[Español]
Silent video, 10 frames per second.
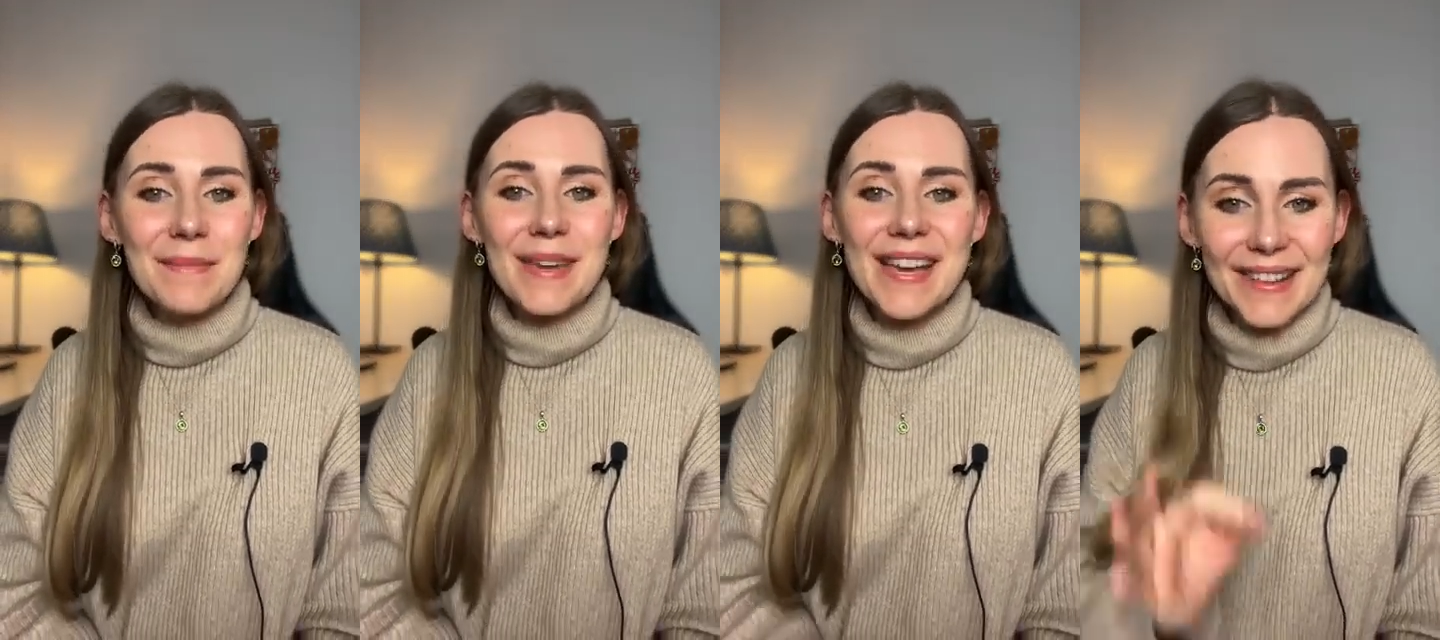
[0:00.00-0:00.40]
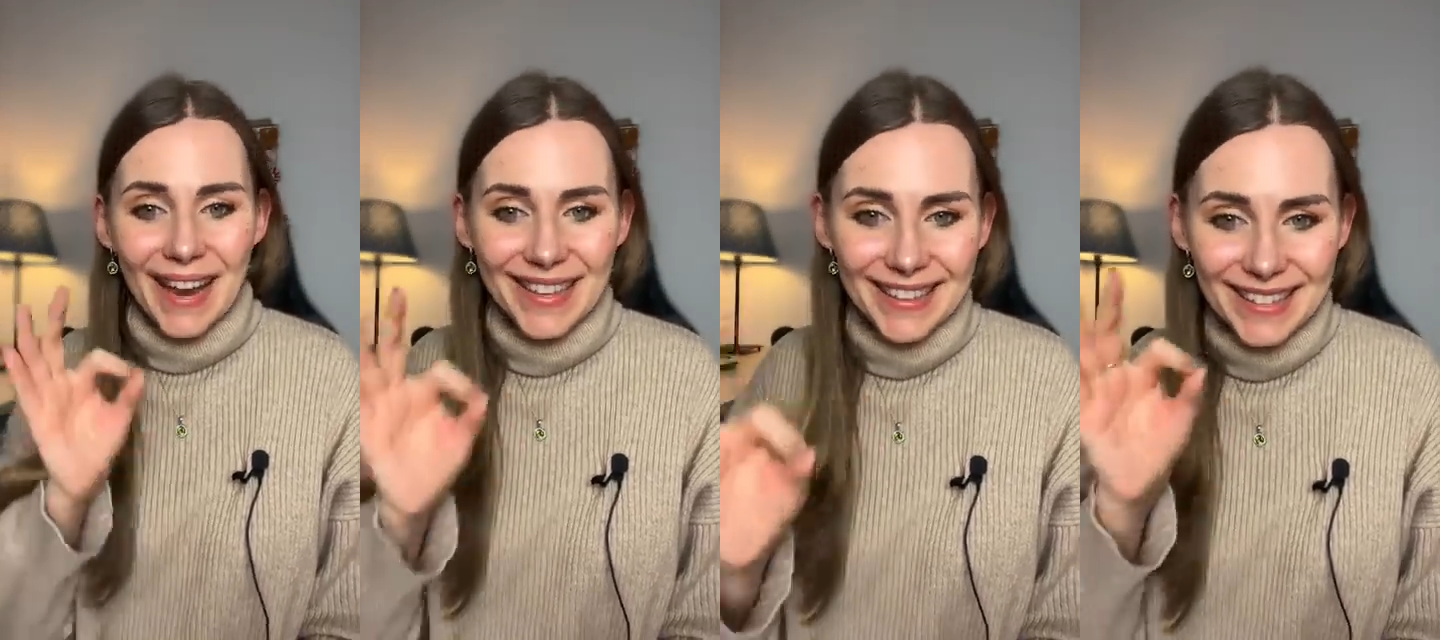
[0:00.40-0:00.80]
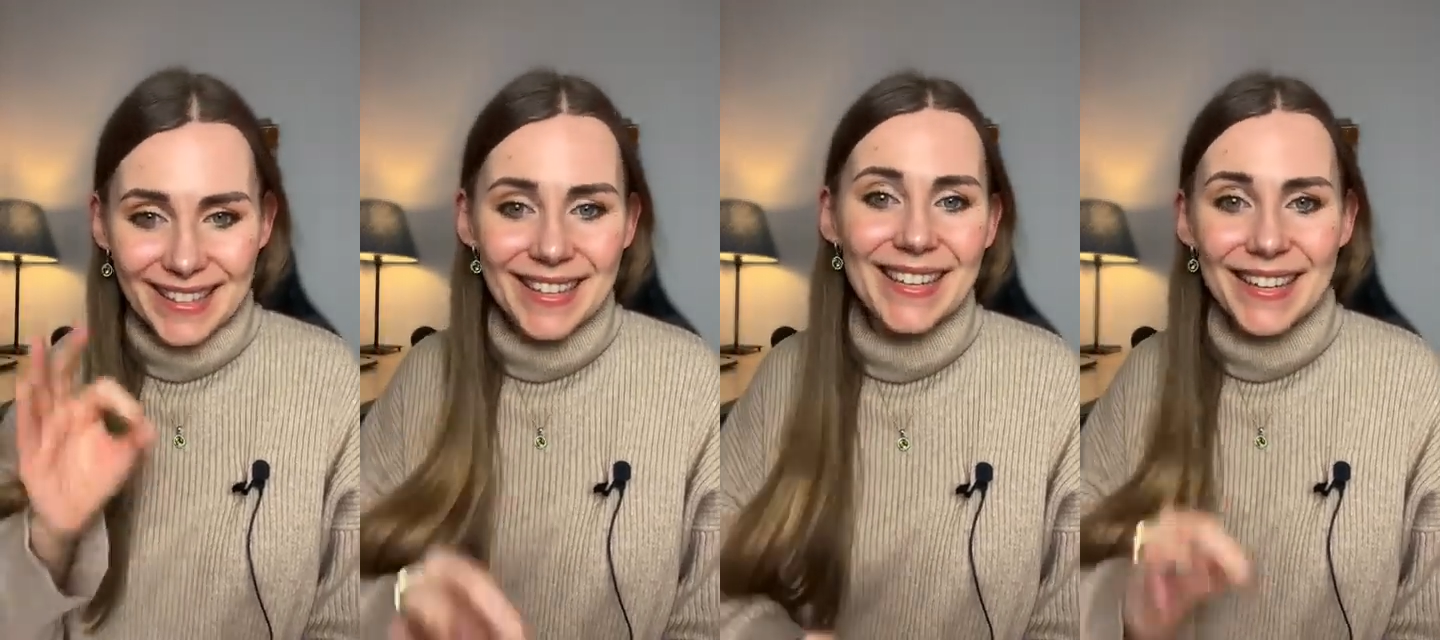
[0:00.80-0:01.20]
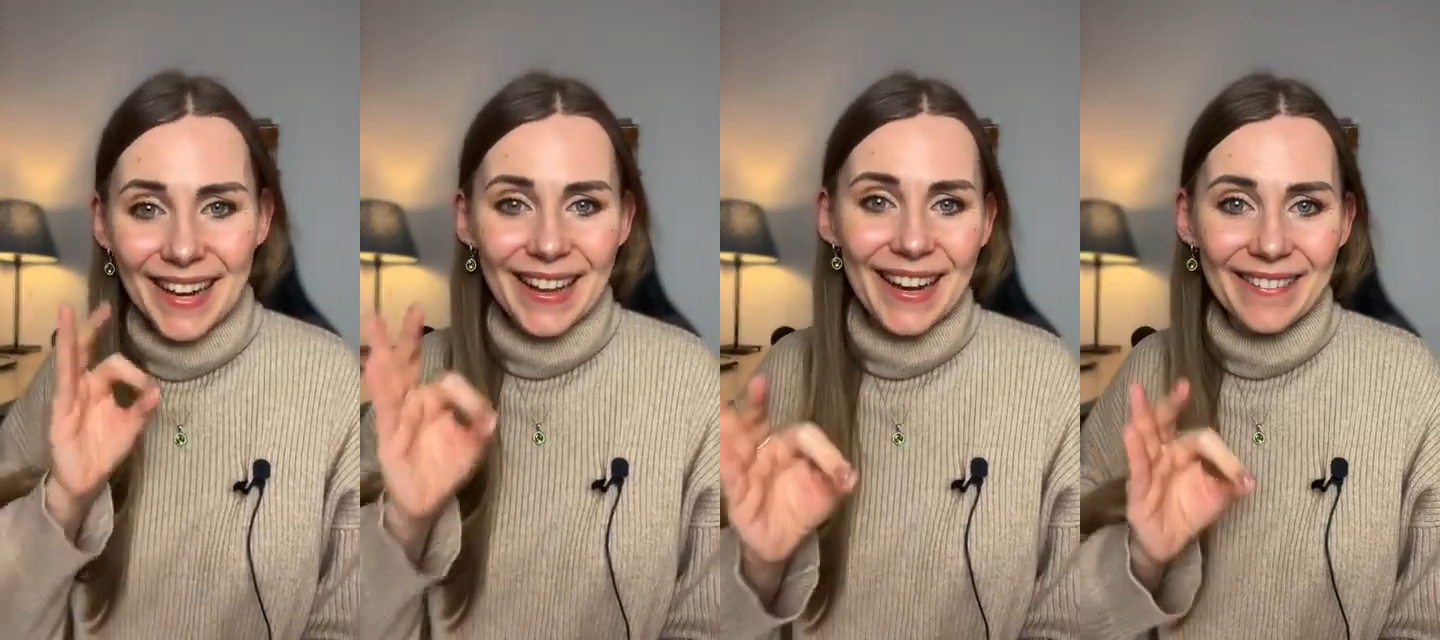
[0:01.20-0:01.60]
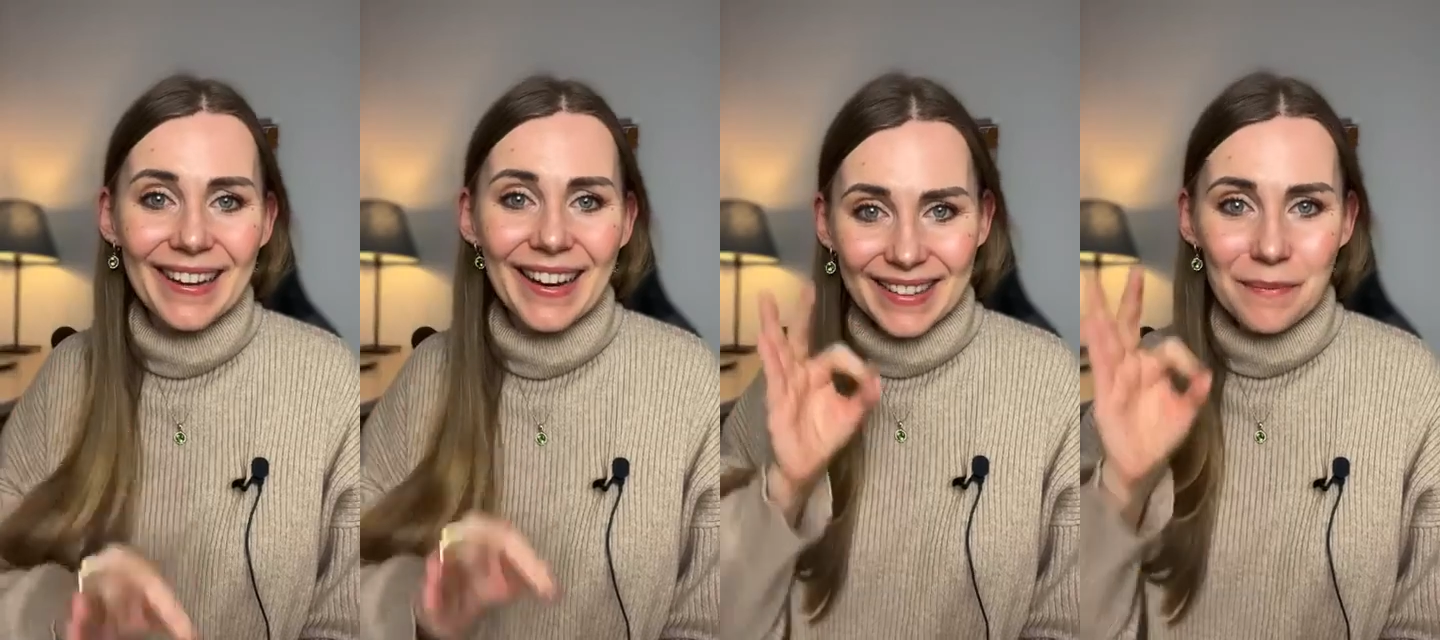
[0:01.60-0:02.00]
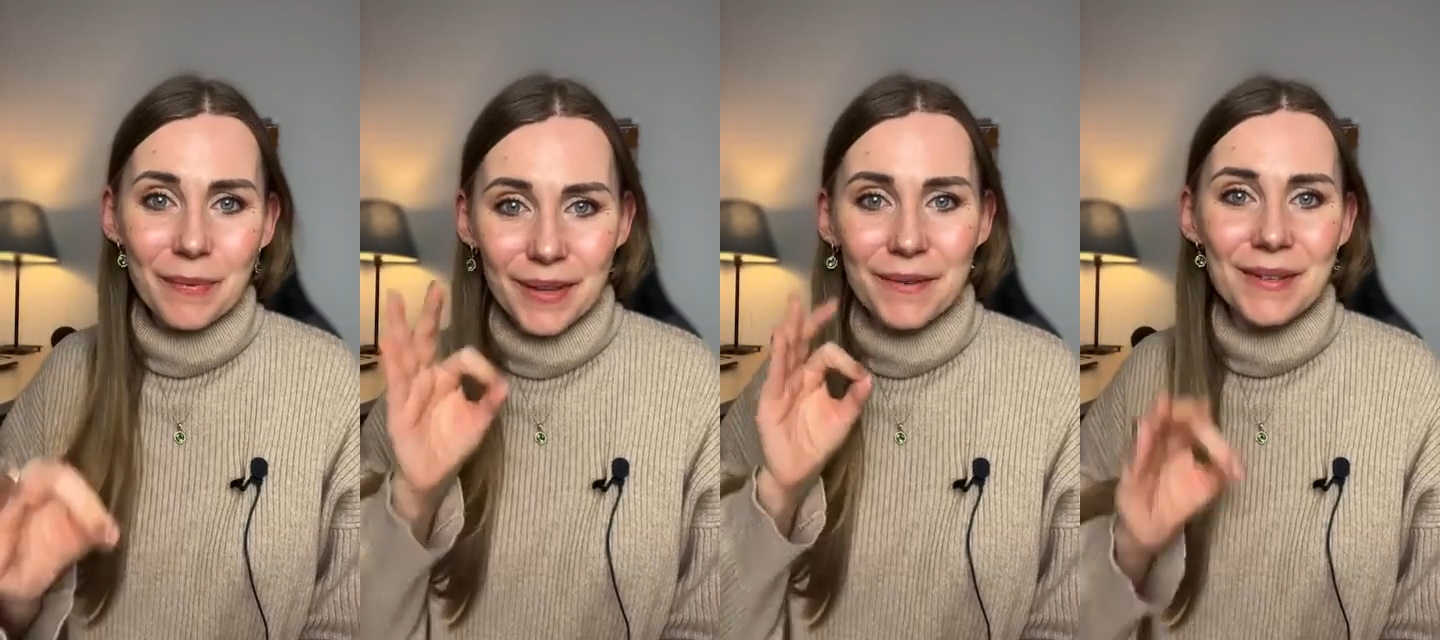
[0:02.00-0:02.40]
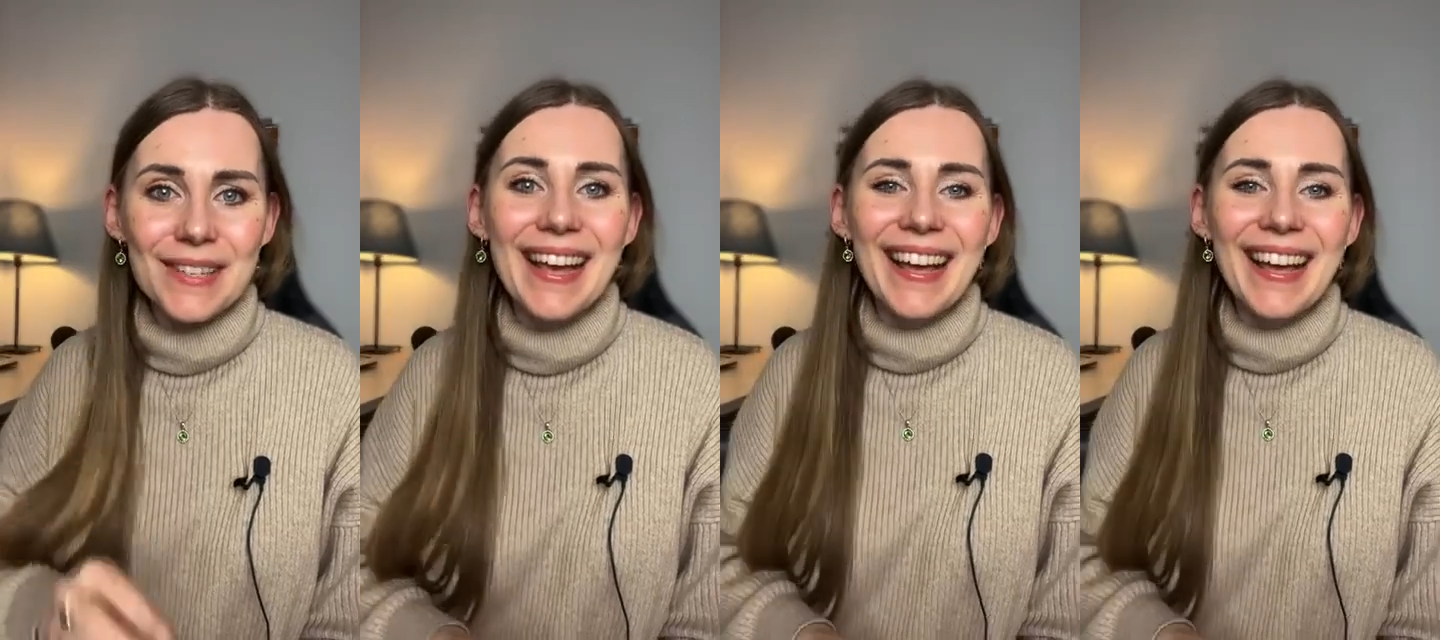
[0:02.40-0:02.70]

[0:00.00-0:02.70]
Bien, antes de ir a la cabalgata podemos